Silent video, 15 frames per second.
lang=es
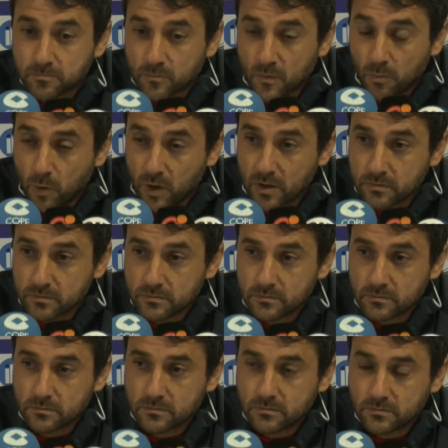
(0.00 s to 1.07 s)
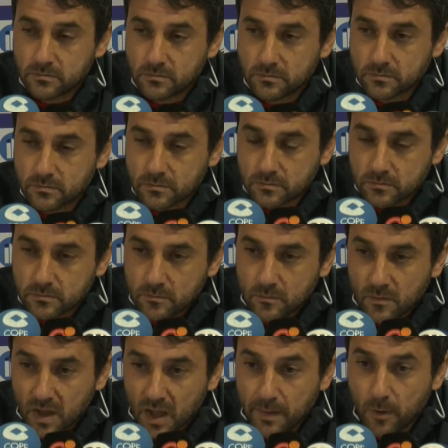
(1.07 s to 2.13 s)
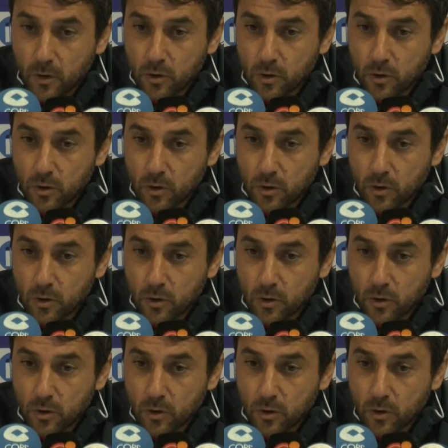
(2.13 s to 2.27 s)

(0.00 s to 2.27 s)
Bueno, mm, hemos